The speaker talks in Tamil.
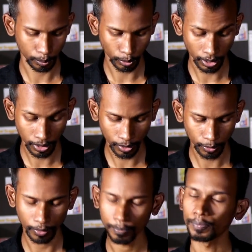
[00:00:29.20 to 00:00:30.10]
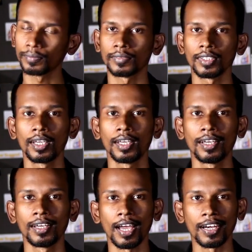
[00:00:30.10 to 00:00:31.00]
போன அத்தியாயத்தோட
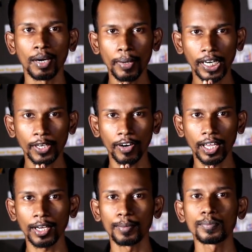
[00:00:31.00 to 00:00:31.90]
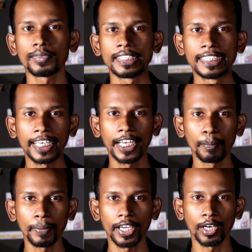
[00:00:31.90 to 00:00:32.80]
நண்பர்களுக்கு வணக்கம்
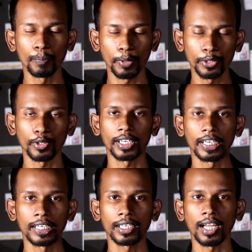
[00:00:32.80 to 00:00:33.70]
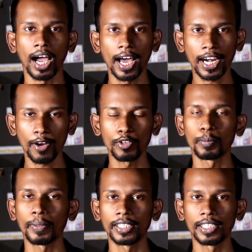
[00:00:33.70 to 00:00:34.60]
ஜிடிபி எனும் பொய் தொடரின்
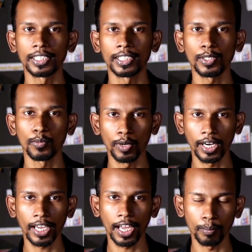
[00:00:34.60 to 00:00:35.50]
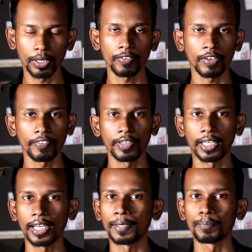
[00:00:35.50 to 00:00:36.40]
ஆறாவது பகுதிக்கு உங்களை அன்புடன்
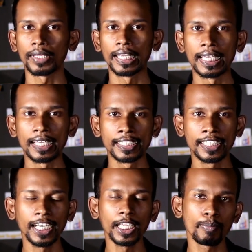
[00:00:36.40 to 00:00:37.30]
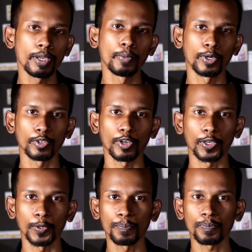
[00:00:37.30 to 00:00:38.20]
வரவேற்கிறேன் ஜிடிபியை பொறுத்த
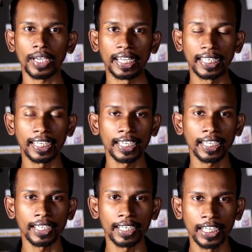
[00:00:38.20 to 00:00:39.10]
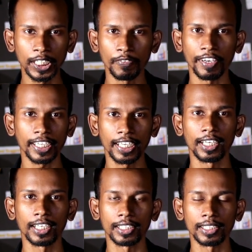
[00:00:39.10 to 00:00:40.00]
வரைக்கும் அதில் ரெண்டு
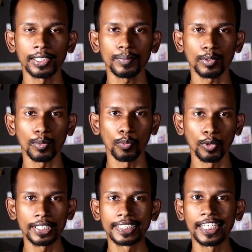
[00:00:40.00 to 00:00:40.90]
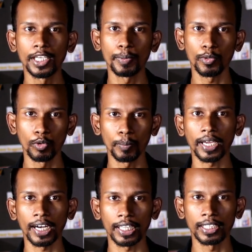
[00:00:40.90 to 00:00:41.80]
வகைகள் இருக்குது ஒரு ஜிடிபி
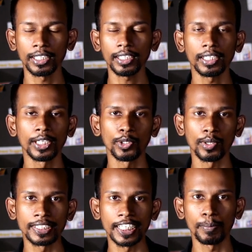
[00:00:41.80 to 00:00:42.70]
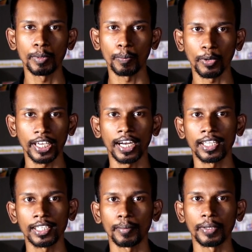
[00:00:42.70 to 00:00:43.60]
உண்மையானது இன்னொரு ஜிடிபி
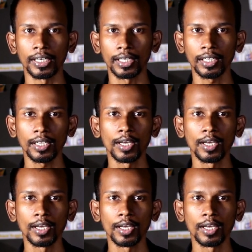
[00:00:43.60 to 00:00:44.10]
பொய்யானது அப்படின்னு